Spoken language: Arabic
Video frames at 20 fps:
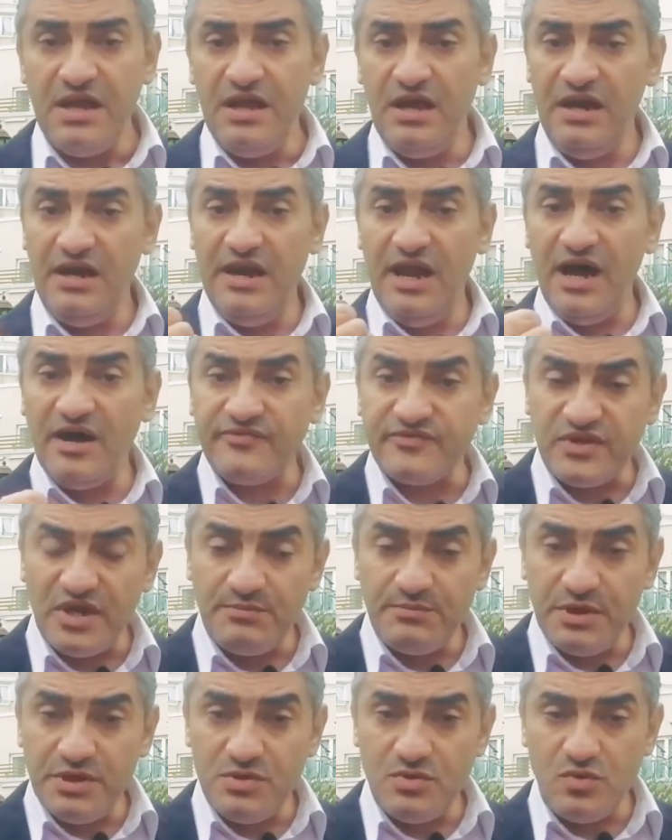اللي
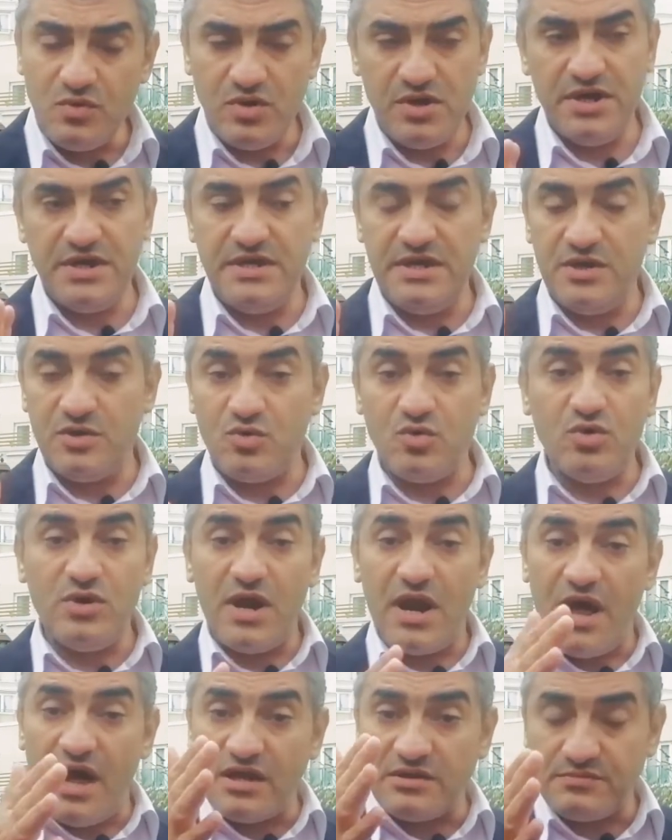افضل منه ان يكون
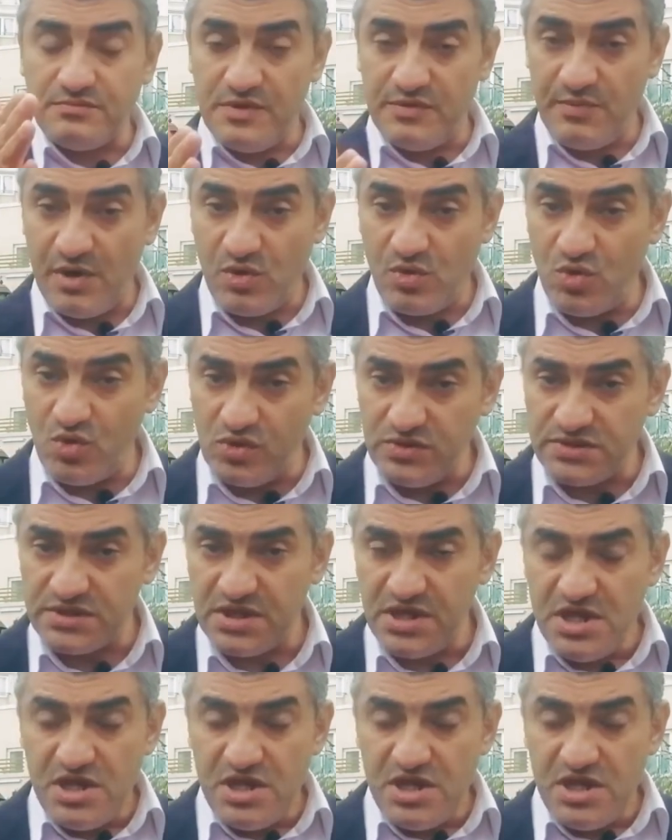العظم موجود